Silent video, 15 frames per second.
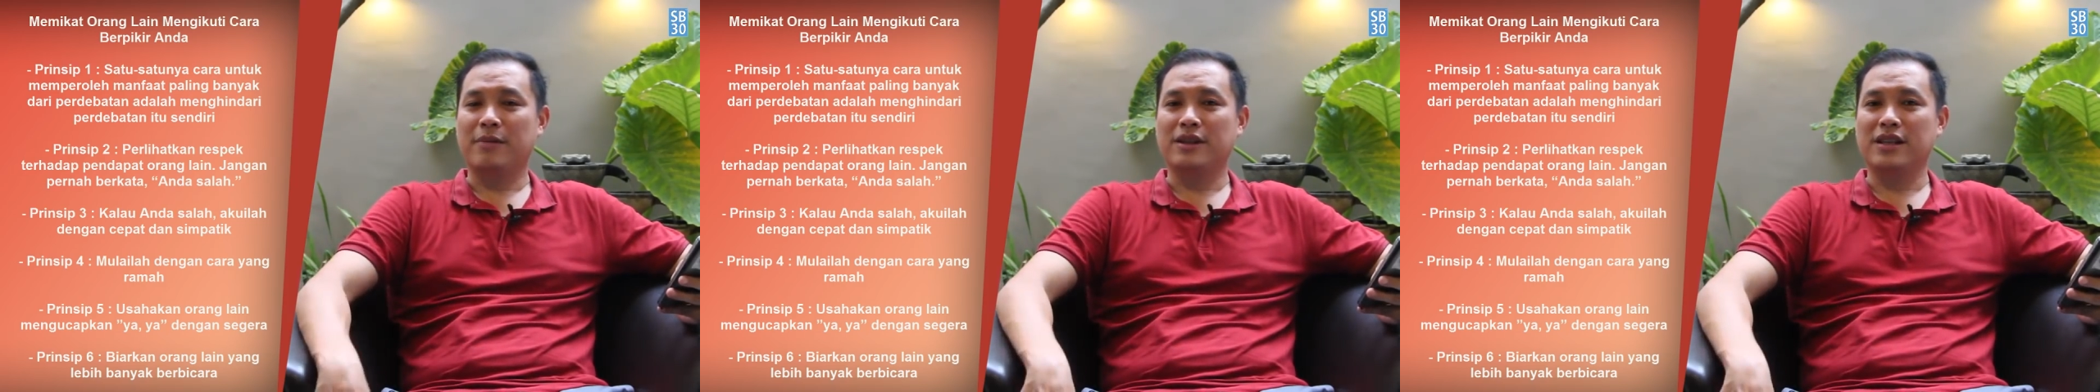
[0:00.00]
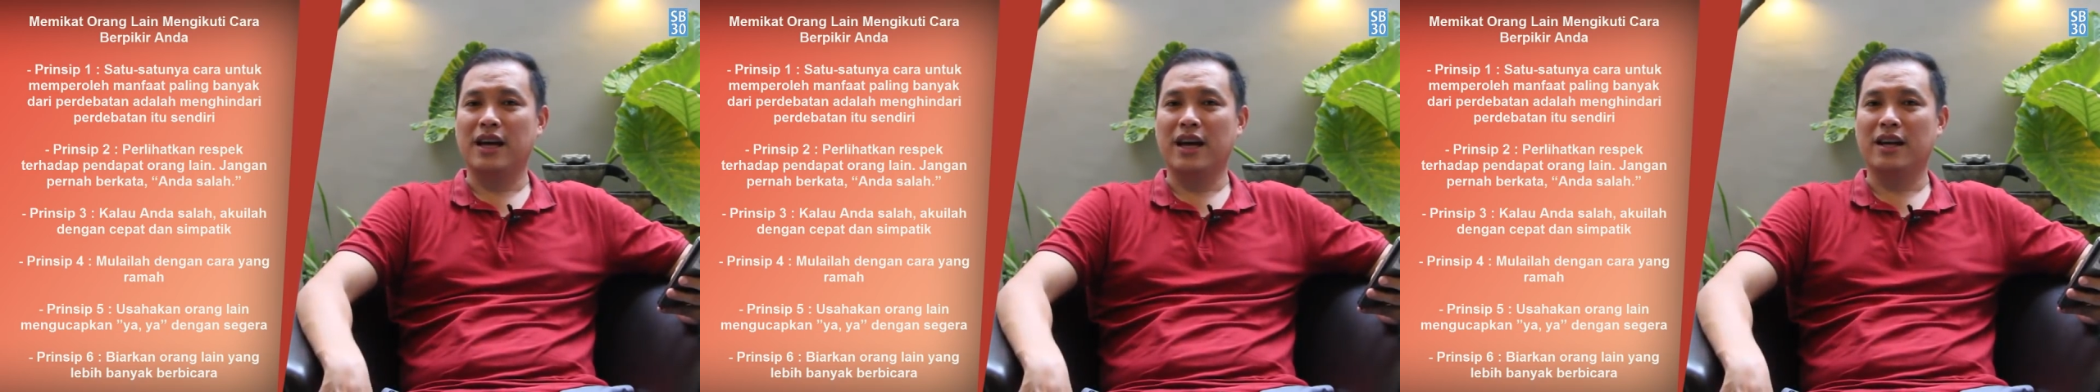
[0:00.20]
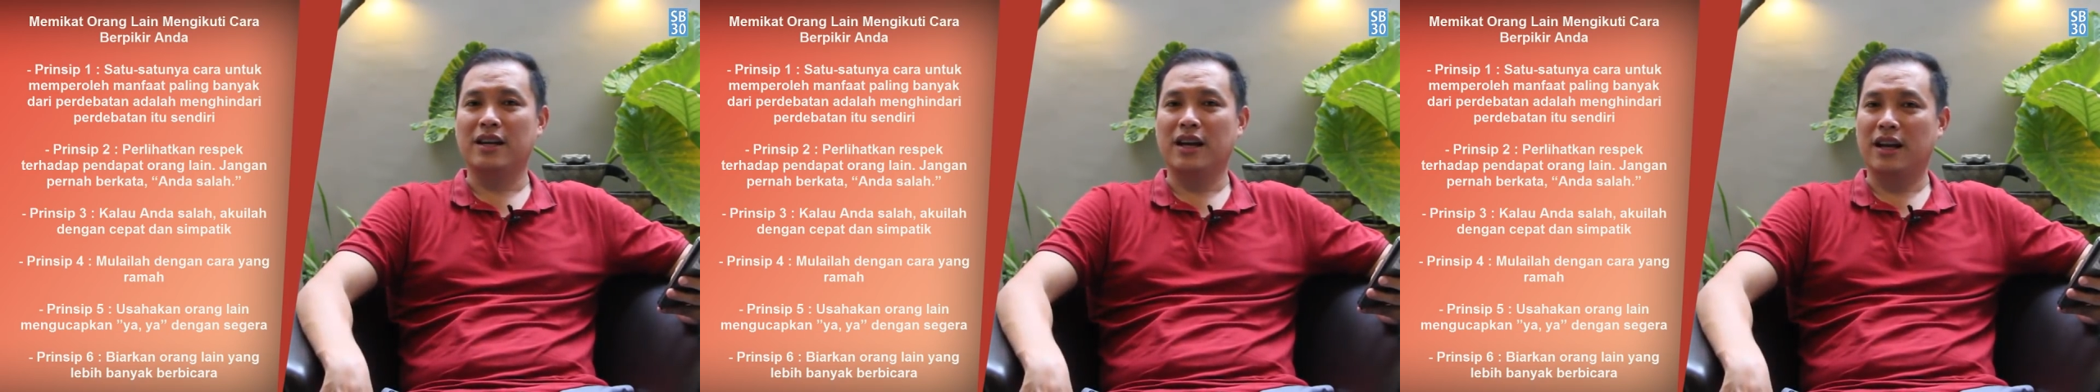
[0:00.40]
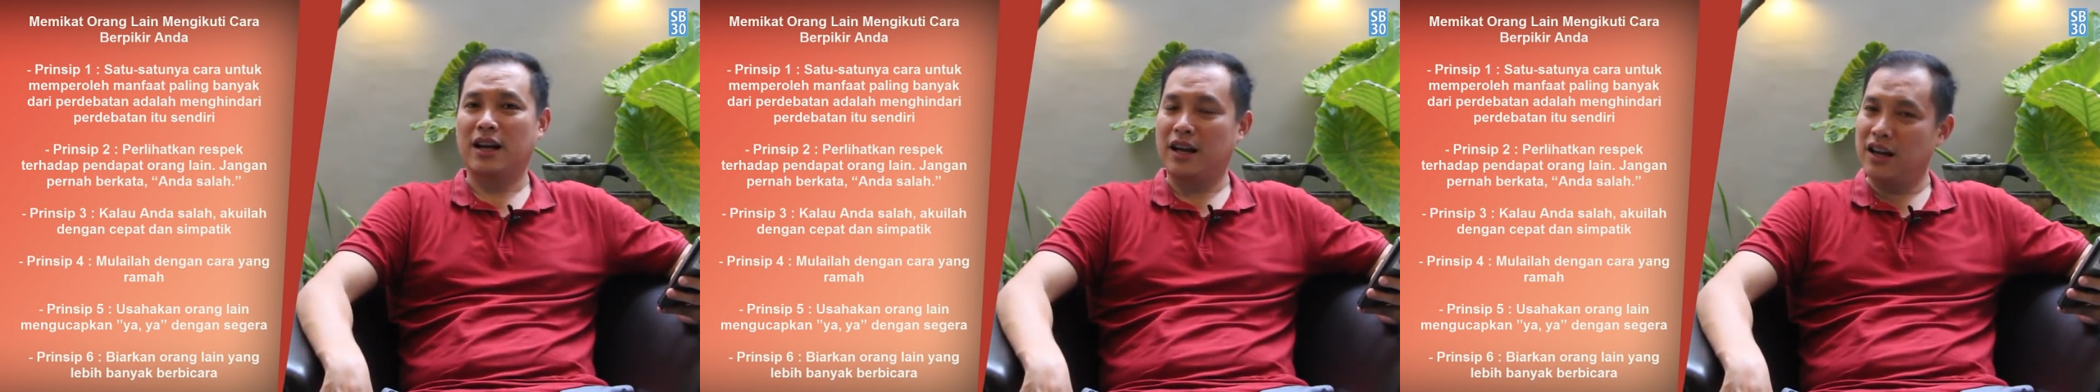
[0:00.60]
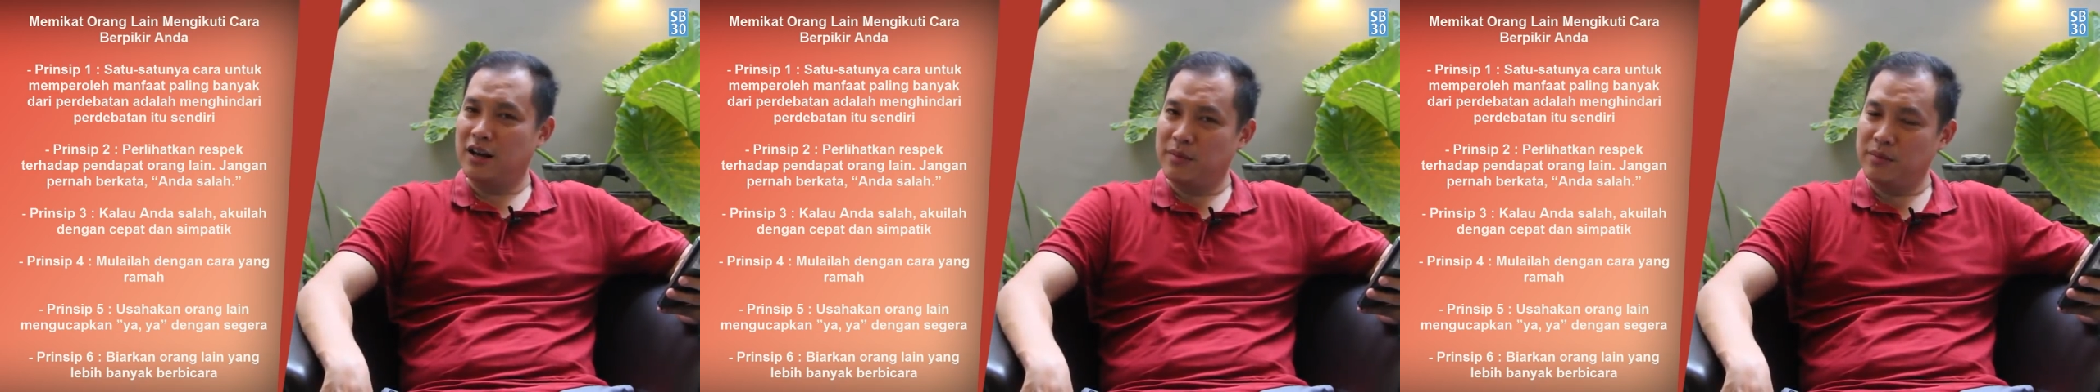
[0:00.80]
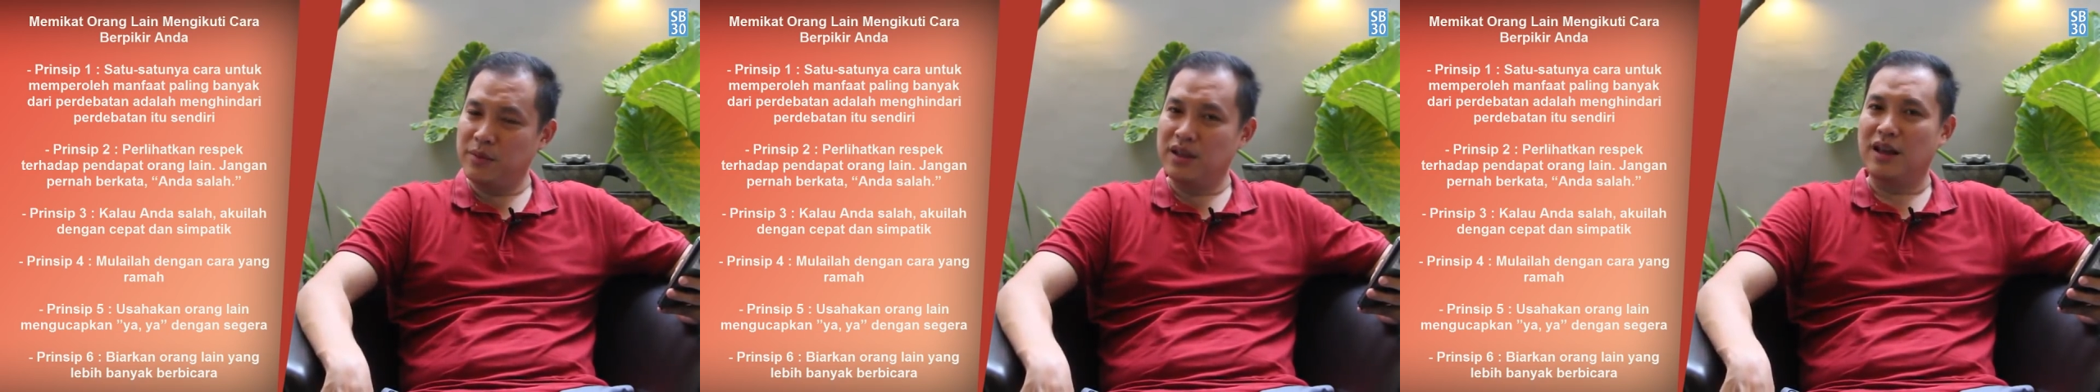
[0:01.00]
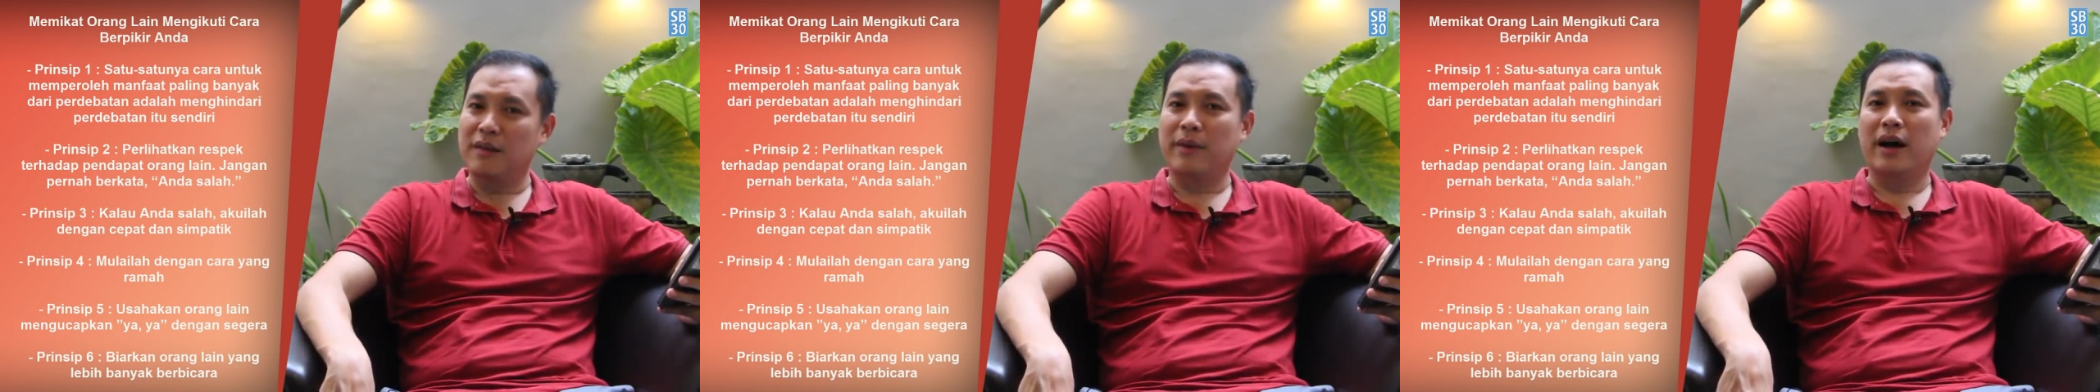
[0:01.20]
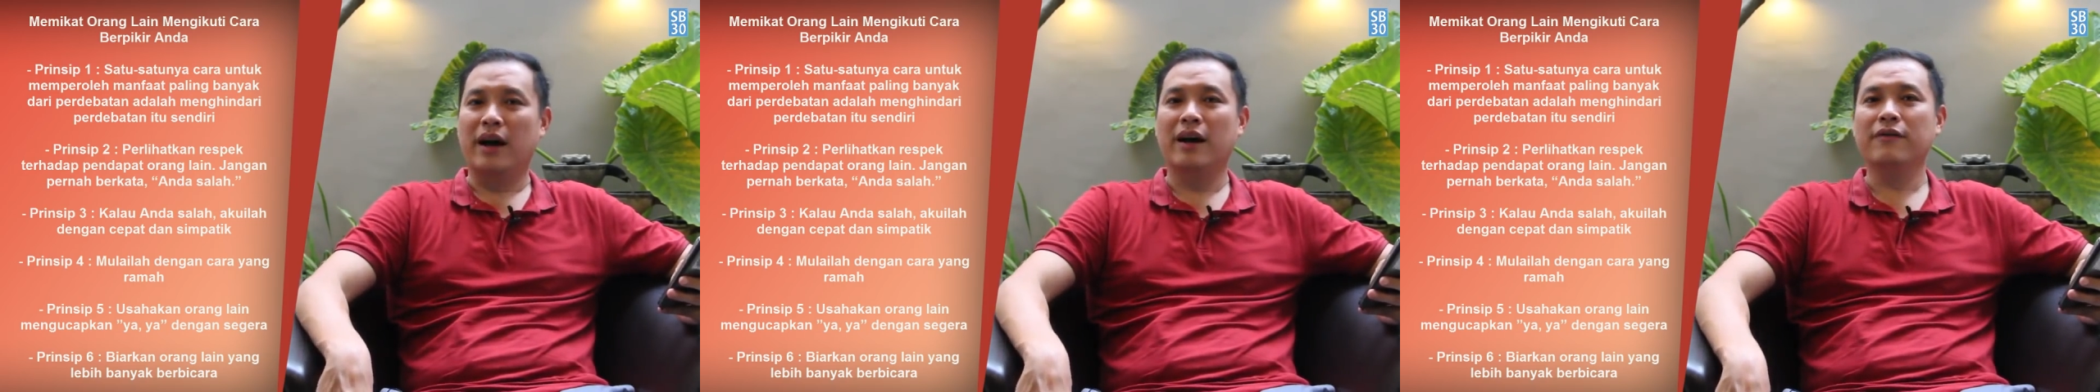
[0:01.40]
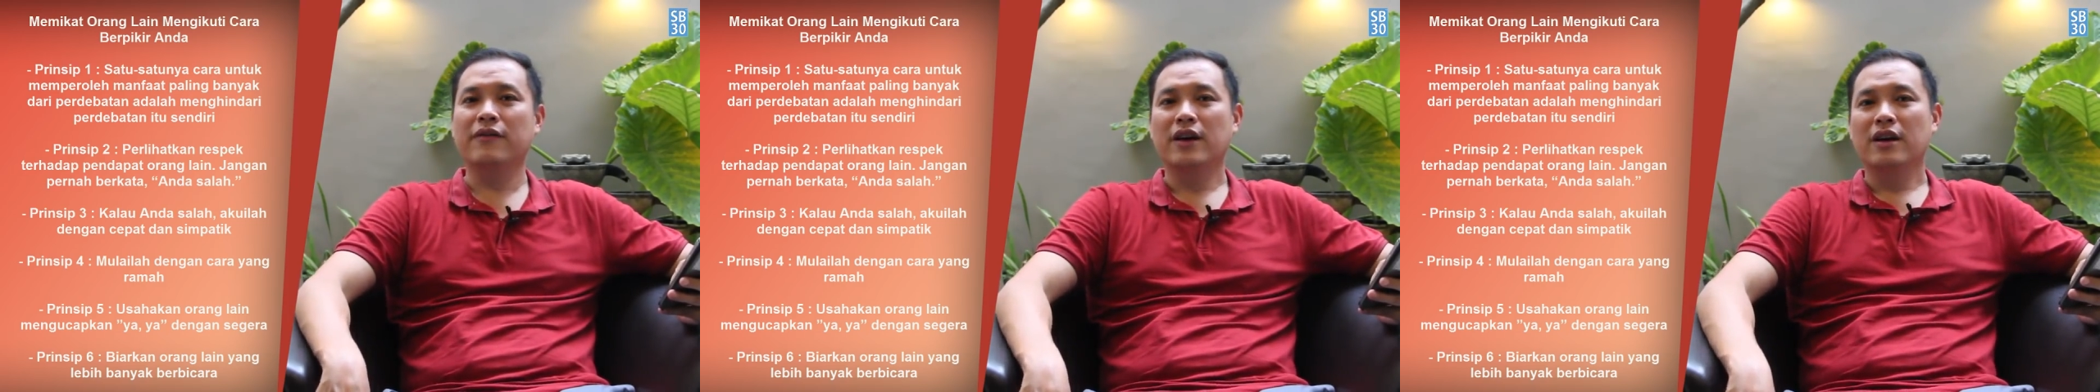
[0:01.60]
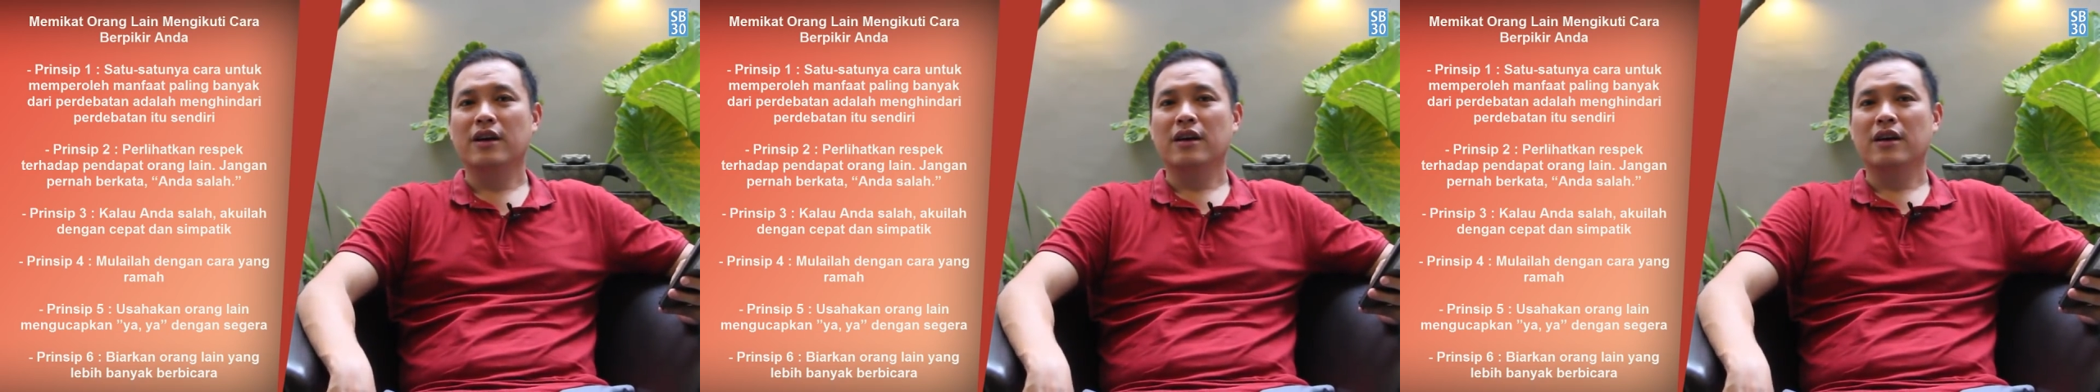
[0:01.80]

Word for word: percaya dengan Anda meminta maaf